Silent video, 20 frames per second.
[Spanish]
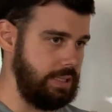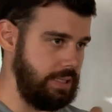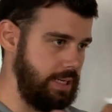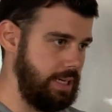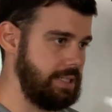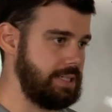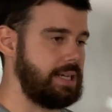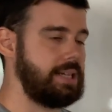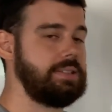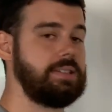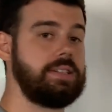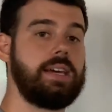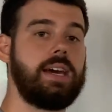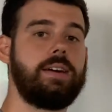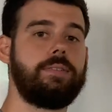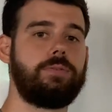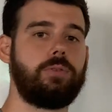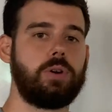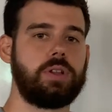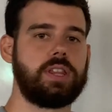esa cantidad
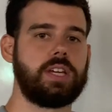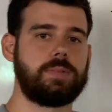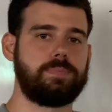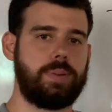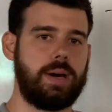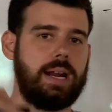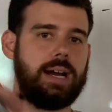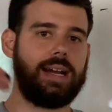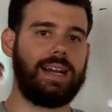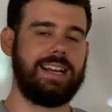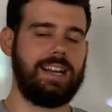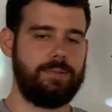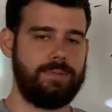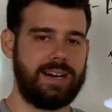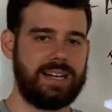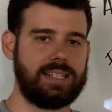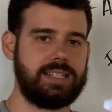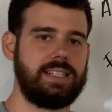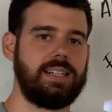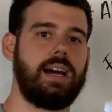de fuerzas para
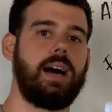elevarse